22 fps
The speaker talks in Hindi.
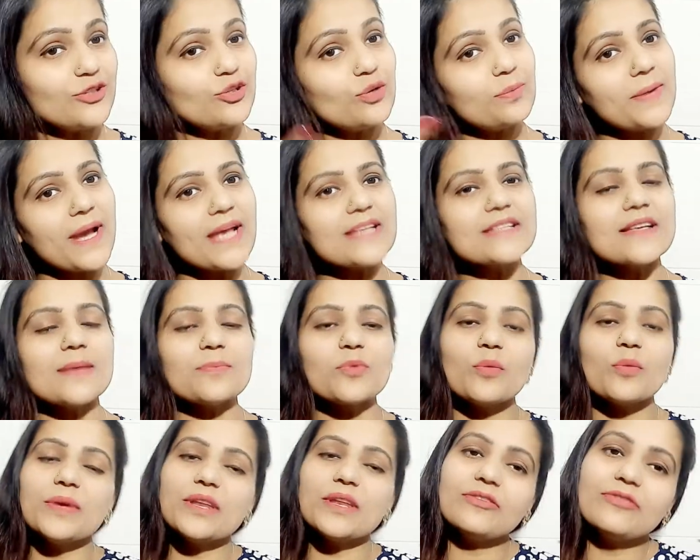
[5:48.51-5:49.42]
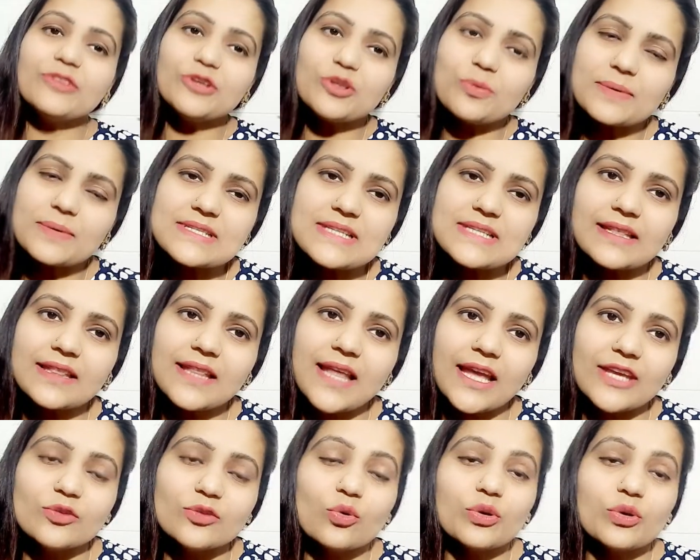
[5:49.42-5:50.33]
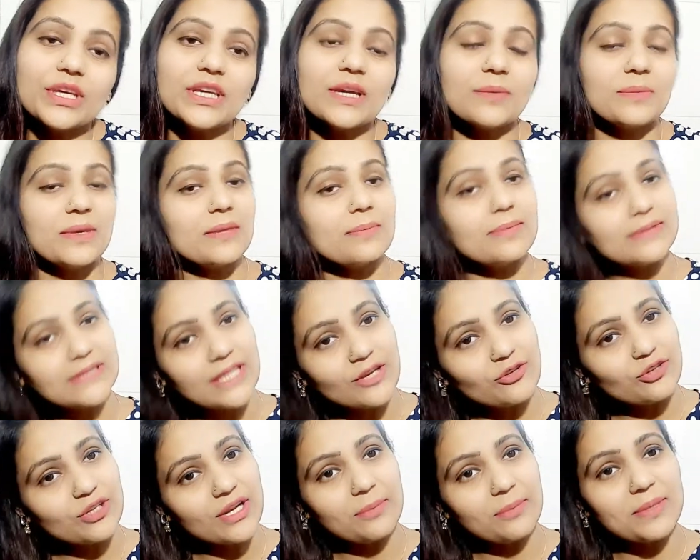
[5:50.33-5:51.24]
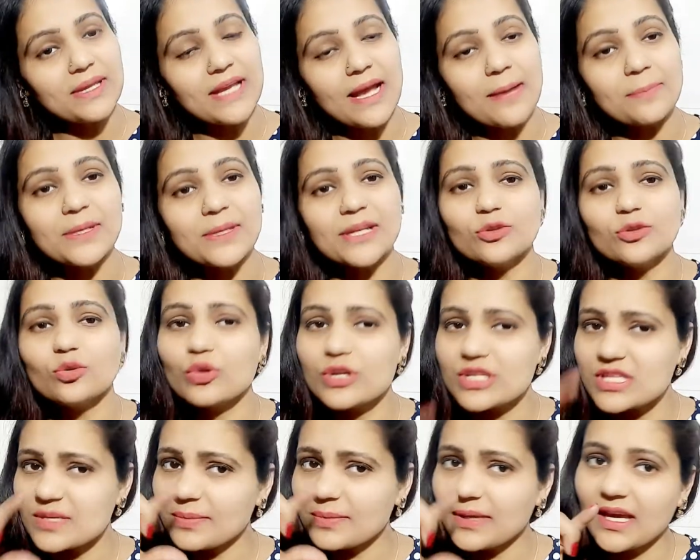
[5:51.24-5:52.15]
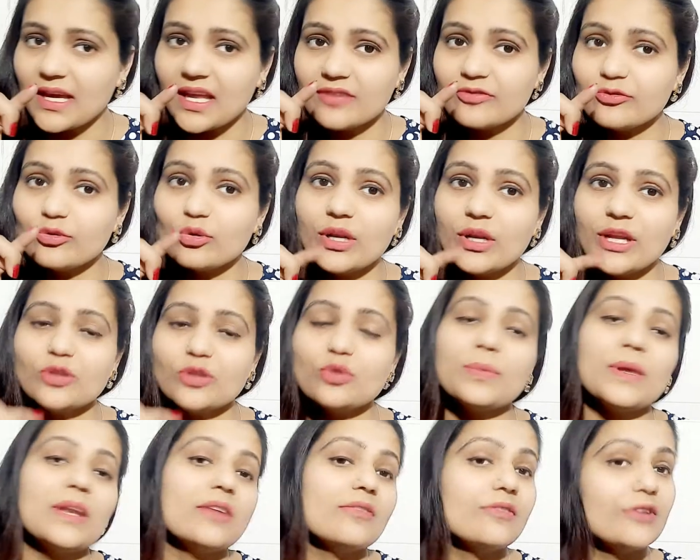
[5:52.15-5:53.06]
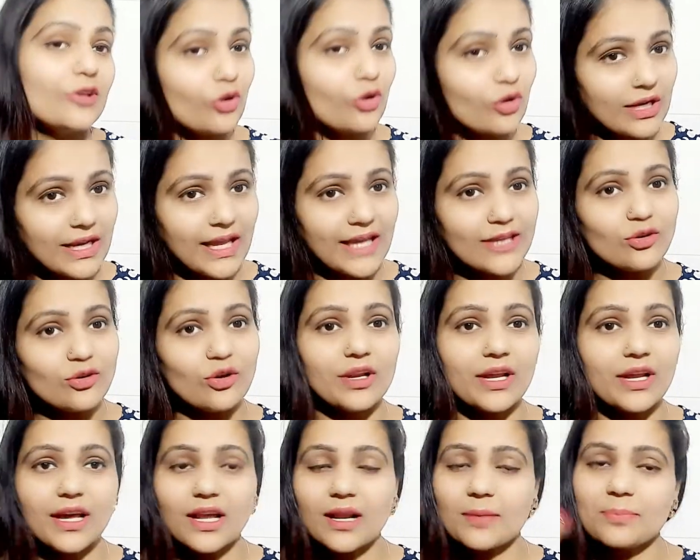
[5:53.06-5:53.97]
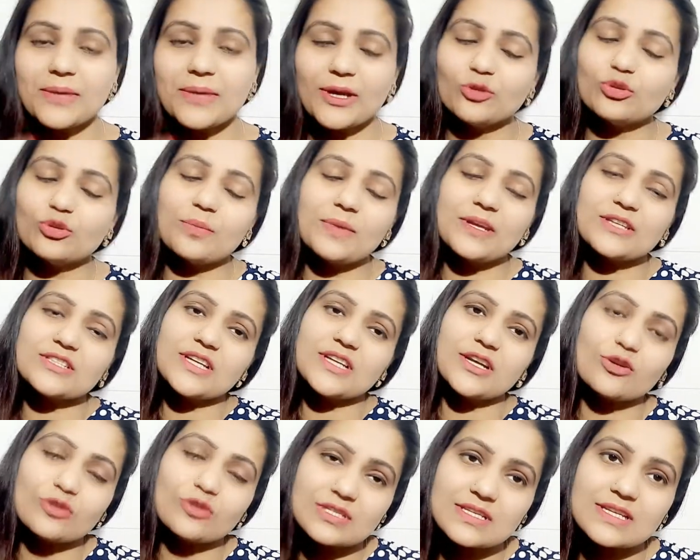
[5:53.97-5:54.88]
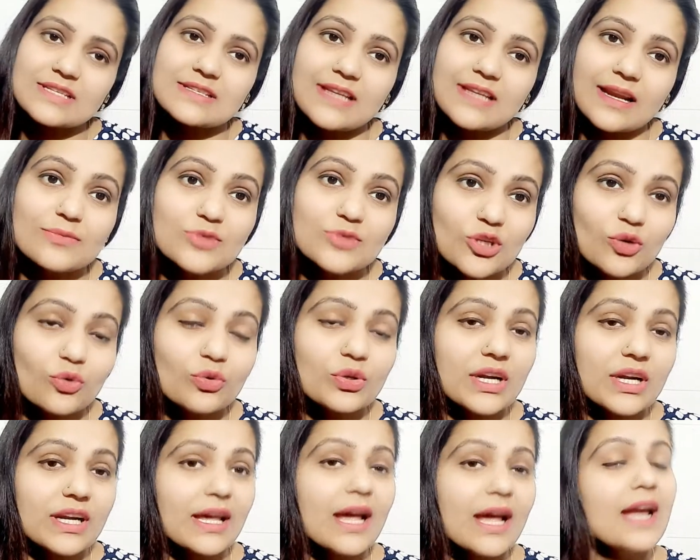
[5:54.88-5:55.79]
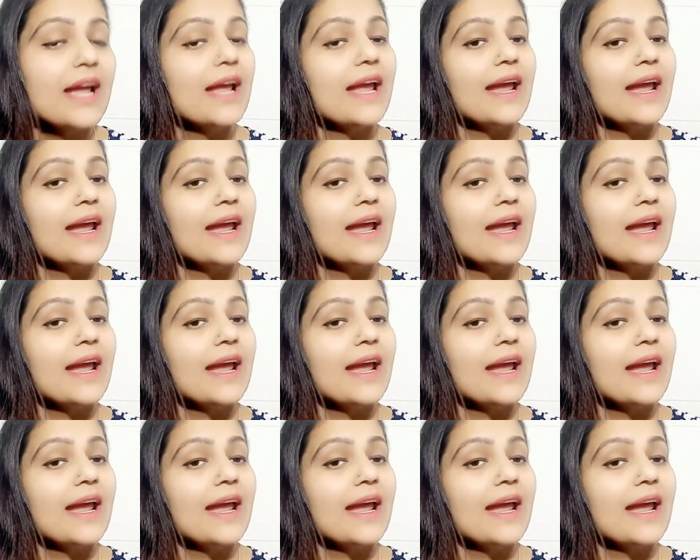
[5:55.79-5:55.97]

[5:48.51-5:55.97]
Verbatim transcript: होप गाइस आपको मेरी वीडियो पसंद आई होगी या मेरी बताई हुई रेमडी आपके लिए थोड़ी सी भी हेल्पफुल है तो मेरी वीडियो को लाइक और अगर आप नए हो तो मेरे चैनल को सब्सक्राइब जरूर करना